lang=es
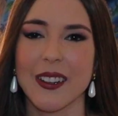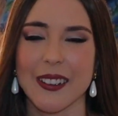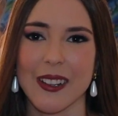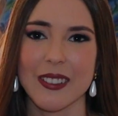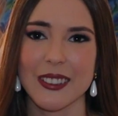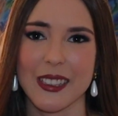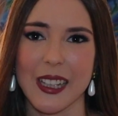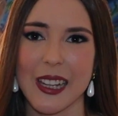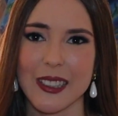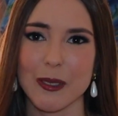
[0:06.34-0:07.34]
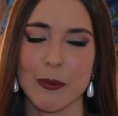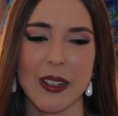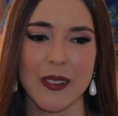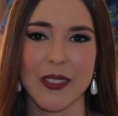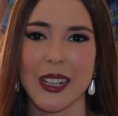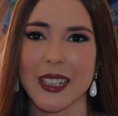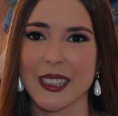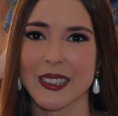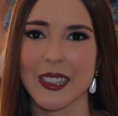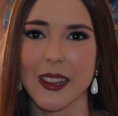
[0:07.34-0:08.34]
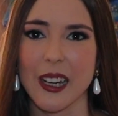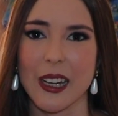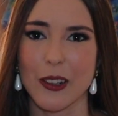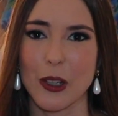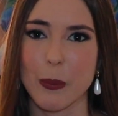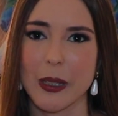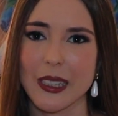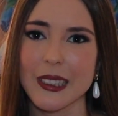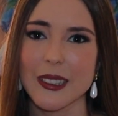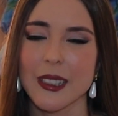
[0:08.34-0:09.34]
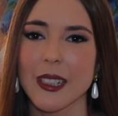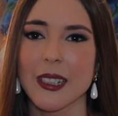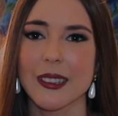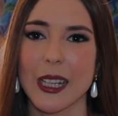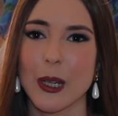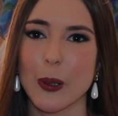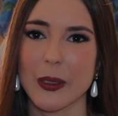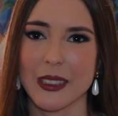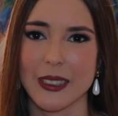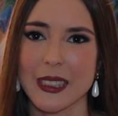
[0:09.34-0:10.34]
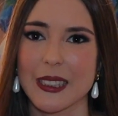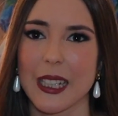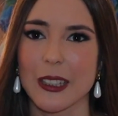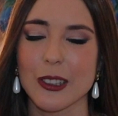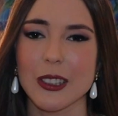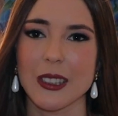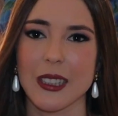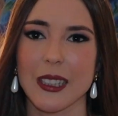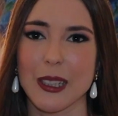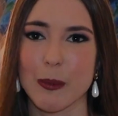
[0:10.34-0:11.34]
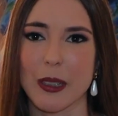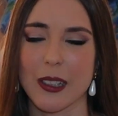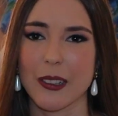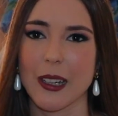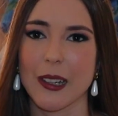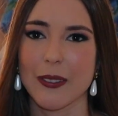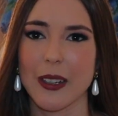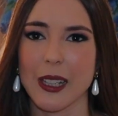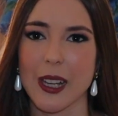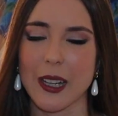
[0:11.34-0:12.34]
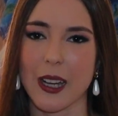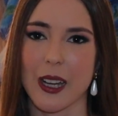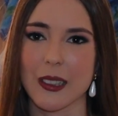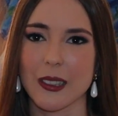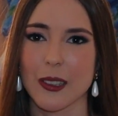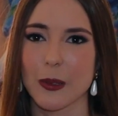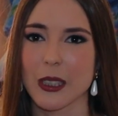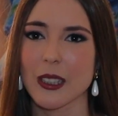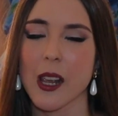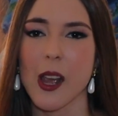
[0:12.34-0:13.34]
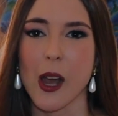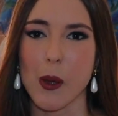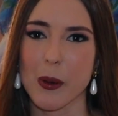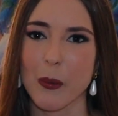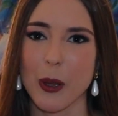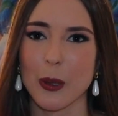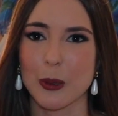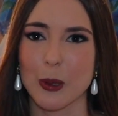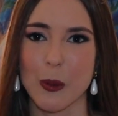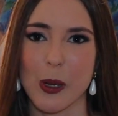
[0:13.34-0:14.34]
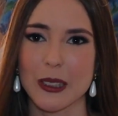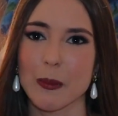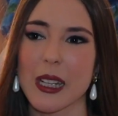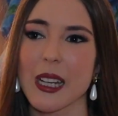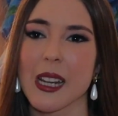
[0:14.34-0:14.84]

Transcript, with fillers: Hola, buenos días. Mi nombre es Lidia Cardona Peris, tengo 23 años y pertenezco a la falla Carrera San Luis, Avinguda Doctor Wasman.